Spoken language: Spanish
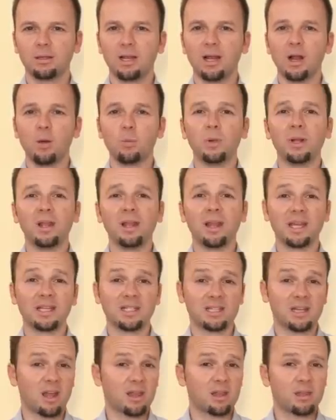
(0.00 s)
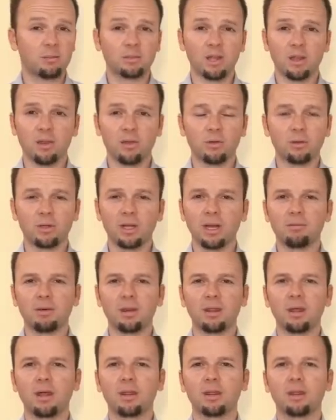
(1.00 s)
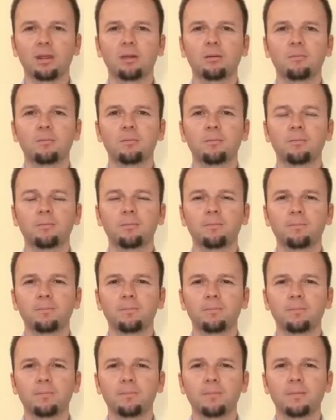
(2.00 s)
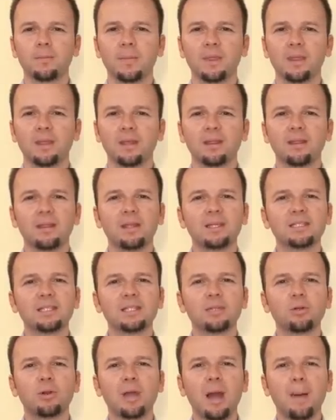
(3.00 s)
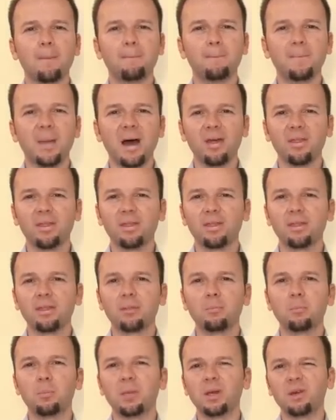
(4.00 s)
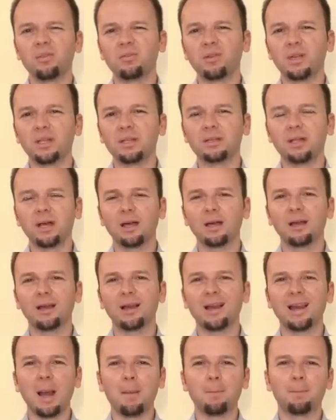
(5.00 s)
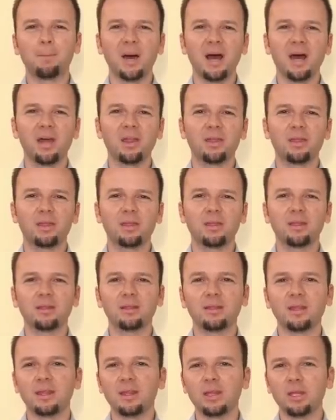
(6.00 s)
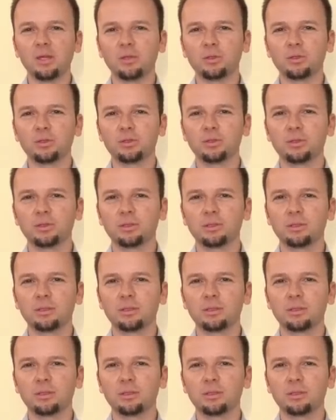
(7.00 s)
Y la humildad es la aceptación de la verdad. Deseo la paz perfecta, la paz de Dios.